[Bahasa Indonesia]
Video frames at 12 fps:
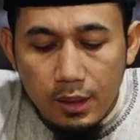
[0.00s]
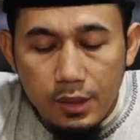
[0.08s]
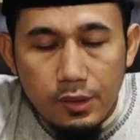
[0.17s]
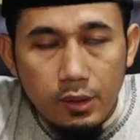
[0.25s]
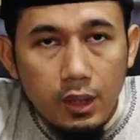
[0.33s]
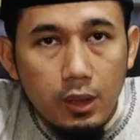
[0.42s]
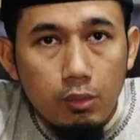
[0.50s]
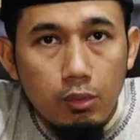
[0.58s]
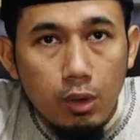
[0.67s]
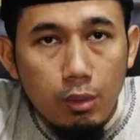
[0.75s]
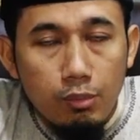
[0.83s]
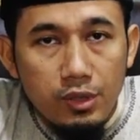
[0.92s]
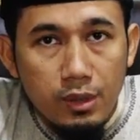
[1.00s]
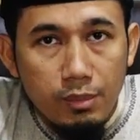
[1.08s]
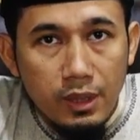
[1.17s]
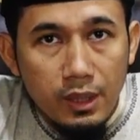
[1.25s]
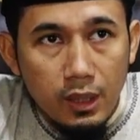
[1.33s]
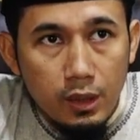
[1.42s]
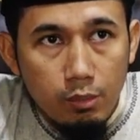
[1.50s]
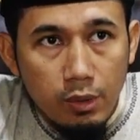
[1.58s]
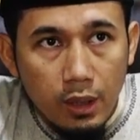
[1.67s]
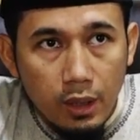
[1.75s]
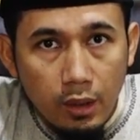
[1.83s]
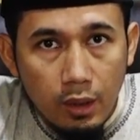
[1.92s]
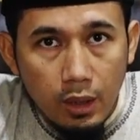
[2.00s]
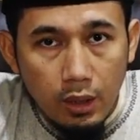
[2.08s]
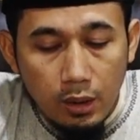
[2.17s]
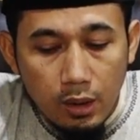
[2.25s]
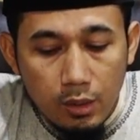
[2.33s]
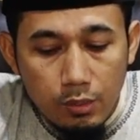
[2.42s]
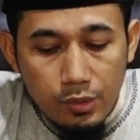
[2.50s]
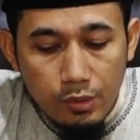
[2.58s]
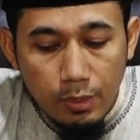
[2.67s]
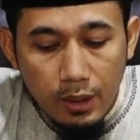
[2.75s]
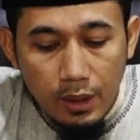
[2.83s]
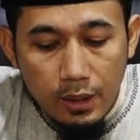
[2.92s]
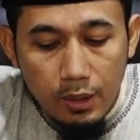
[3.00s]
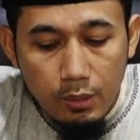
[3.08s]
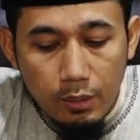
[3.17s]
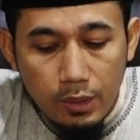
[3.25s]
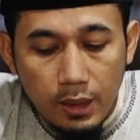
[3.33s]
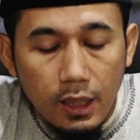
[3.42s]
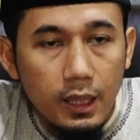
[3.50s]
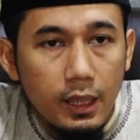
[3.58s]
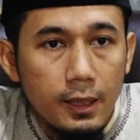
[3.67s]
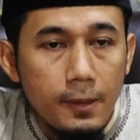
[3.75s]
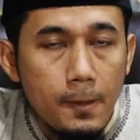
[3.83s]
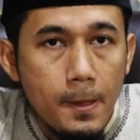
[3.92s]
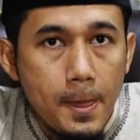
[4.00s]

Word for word: Saudaraku kaum muslimin yang dimuliakan oleh Allah Subhanahu wa taala,